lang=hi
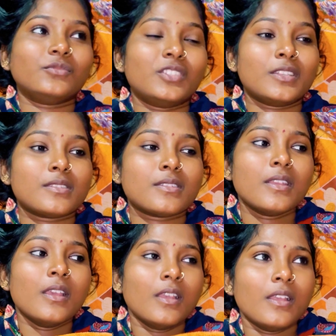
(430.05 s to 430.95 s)
जस्ट
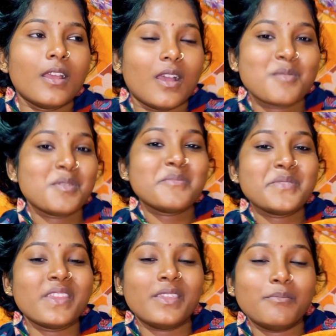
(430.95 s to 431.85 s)
अभी
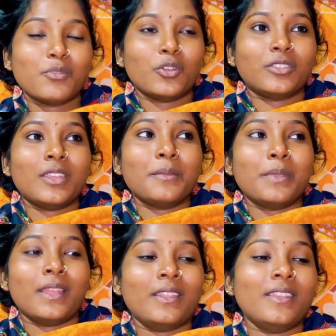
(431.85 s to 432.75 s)
अभी नहीं बहुत टाइम
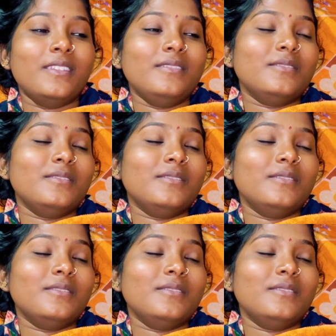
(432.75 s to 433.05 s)
पहले ही